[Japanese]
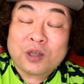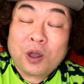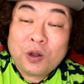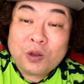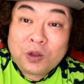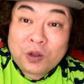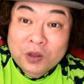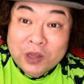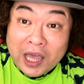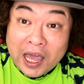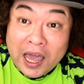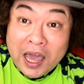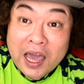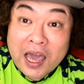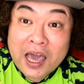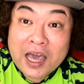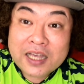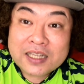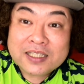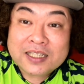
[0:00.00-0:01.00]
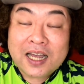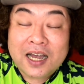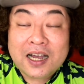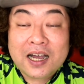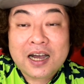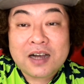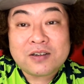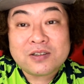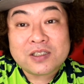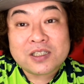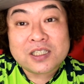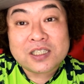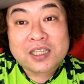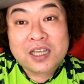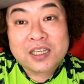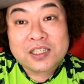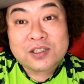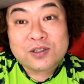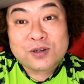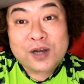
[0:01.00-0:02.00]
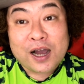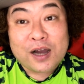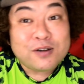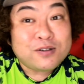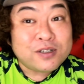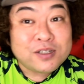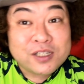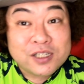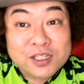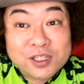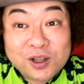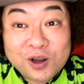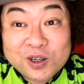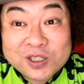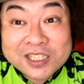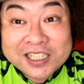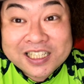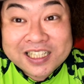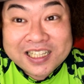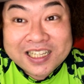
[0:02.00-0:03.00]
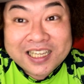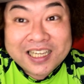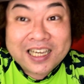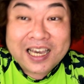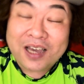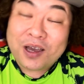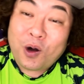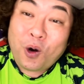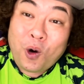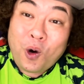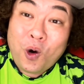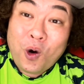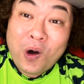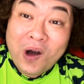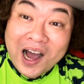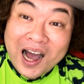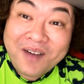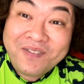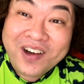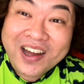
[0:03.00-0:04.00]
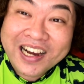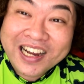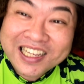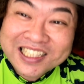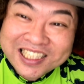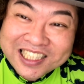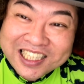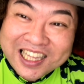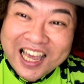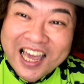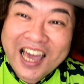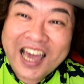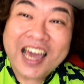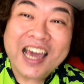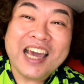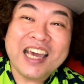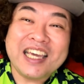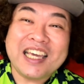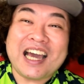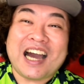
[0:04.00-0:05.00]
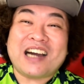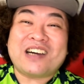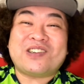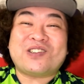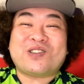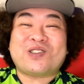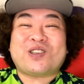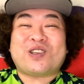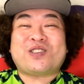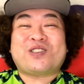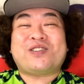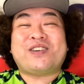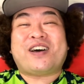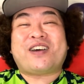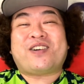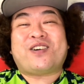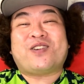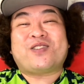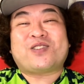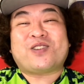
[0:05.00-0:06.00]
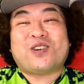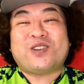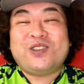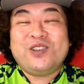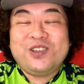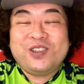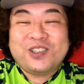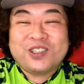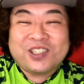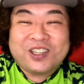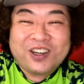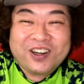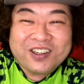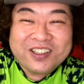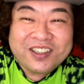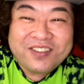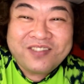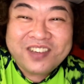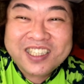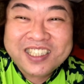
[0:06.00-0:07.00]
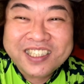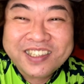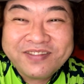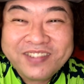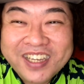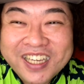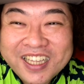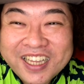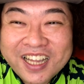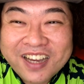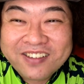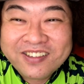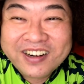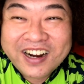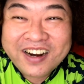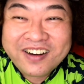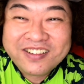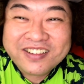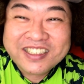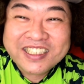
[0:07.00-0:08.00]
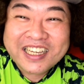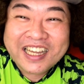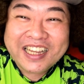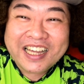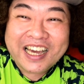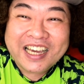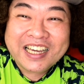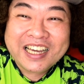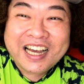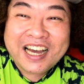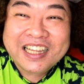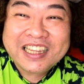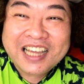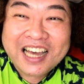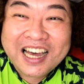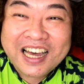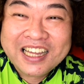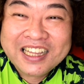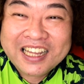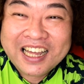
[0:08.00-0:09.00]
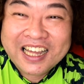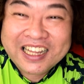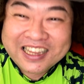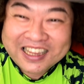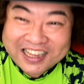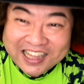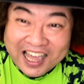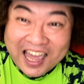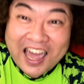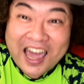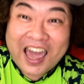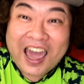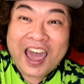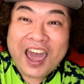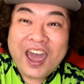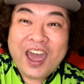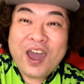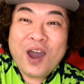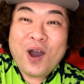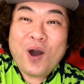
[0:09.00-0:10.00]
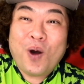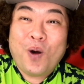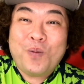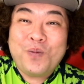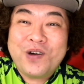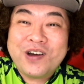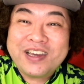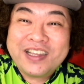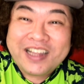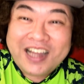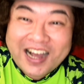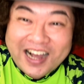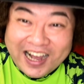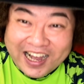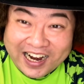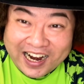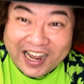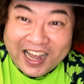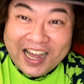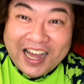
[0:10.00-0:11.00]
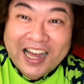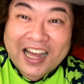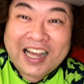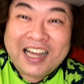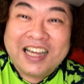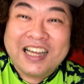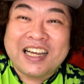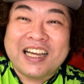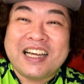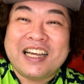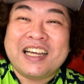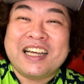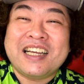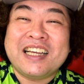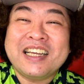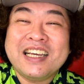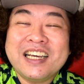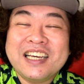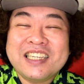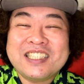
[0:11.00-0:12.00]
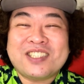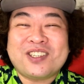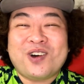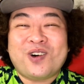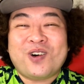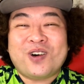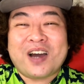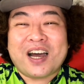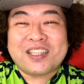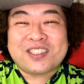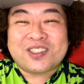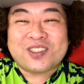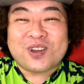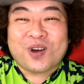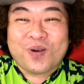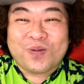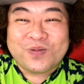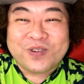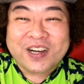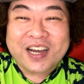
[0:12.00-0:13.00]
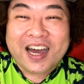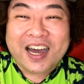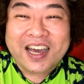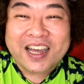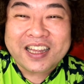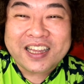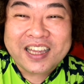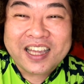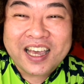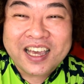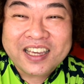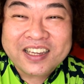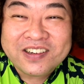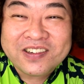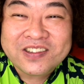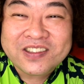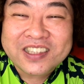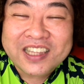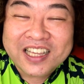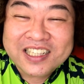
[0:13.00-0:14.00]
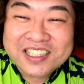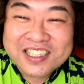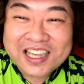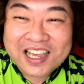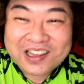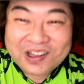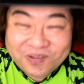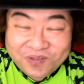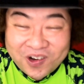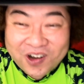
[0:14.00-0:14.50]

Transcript: そのね、坂口選手が牛年に大暴れして、ヤクルトスワローズを優勝に導いてくれるんじゃないかな、なんて思いながら、正月を迎えているんですけど